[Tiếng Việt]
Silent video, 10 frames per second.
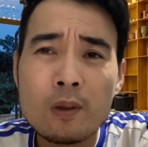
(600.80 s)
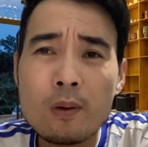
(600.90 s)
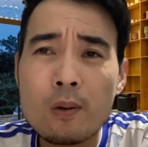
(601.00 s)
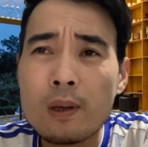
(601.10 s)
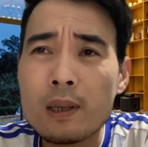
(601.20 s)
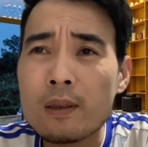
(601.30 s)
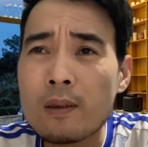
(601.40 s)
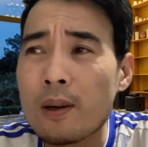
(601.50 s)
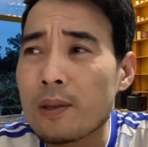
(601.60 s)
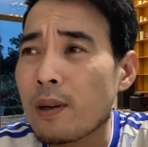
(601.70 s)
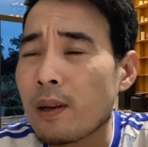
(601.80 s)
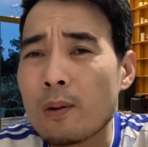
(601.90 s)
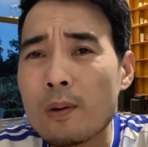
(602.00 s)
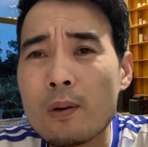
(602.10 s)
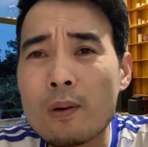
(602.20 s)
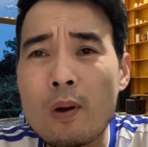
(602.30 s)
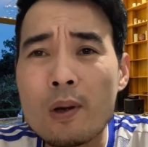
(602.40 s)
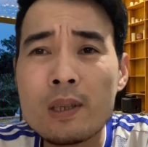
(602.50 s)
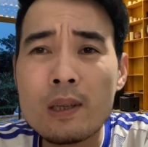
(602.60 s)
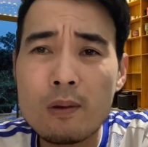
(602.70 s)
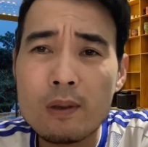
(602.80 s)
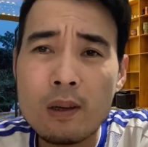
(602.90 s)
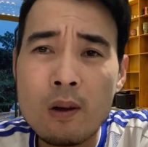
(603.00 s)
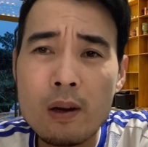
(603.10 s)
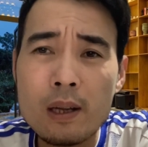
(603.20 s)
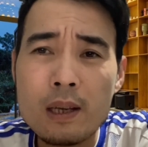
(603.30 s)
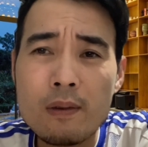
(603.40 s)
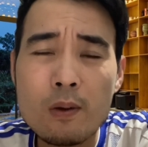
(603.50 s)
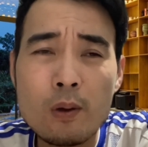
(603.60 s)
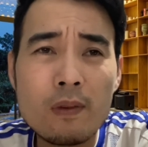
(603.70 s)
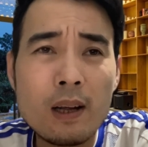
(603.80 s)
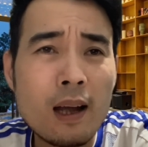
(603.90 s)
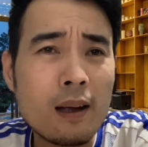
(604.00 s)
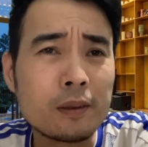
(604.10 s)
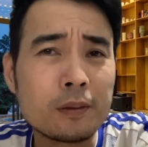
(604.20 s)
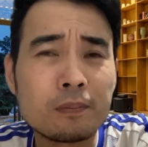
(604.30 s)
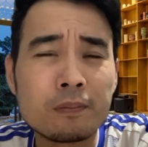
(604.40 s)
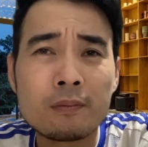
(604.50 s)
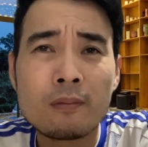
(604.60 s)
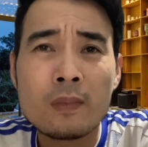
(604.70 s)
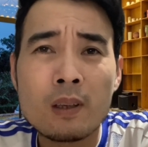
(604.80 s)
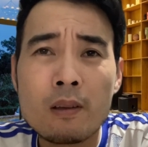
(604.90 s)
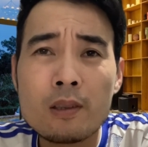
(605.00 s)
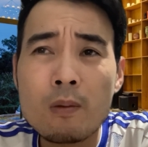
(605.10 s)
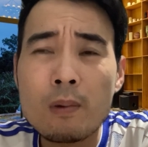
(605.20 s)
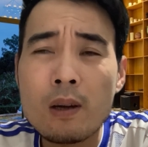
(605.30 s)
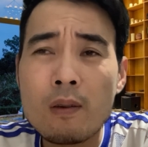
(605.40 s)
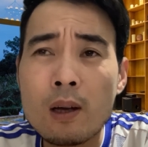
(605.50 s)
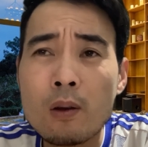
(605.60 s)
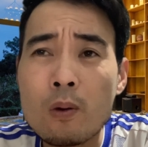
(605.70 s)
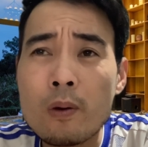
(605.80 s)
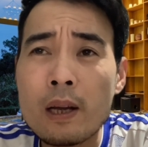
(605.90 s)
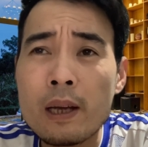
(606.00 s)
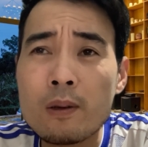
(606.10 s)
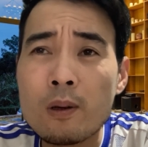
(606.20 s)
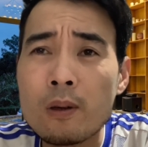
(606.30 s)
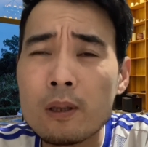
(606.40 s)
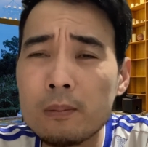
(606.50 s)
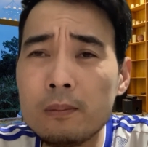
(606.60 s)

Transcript: cô ấy gọi cho là cô cô khó chịu thế nọ thế kia với cô Nguyễn Phương Hằng xong bắt đầu là cô ấy lên cô ấy